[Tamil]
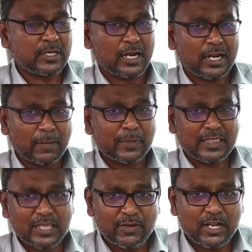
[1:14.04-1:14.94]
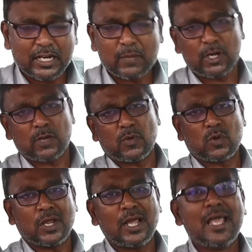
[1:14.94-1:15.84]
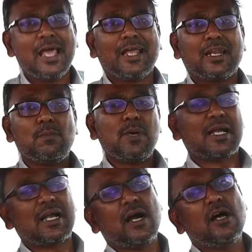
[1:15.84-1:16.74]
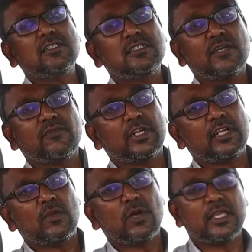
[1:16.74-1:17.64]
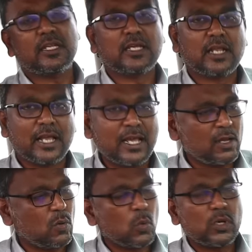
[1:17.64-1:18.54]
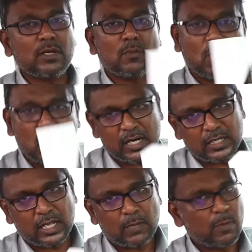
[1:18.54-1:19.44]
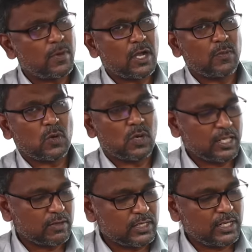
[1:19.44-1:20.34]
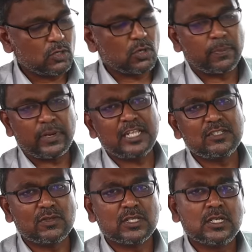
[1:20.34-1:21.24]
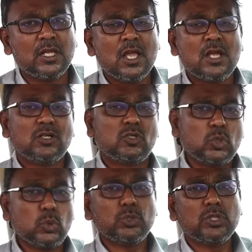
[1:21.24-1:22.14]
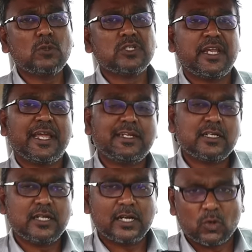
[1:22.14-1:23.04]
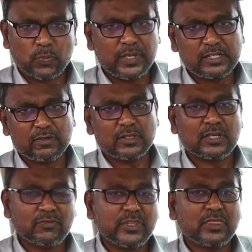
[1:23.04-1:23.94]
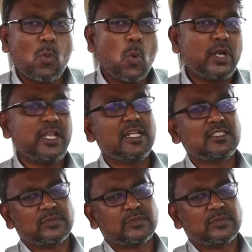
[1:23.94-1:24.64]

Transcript: பட் நம்ம இந்த வீடியோவில் என்ன பார்க்க போகிறோம்னா ரொம்ப காஸ்ட் எஃபெக்டிவாக இருக்கிற ஒரு மாடல் தான் நம்ம பார்க்க போகிறோம் அதாவது இதோட ப்ரைஸ் வந்து டூ தௌசண்ட் எயிட் ஹண்ட்ரட் ருபீஸ் வந்து வித் ஒன் இயர்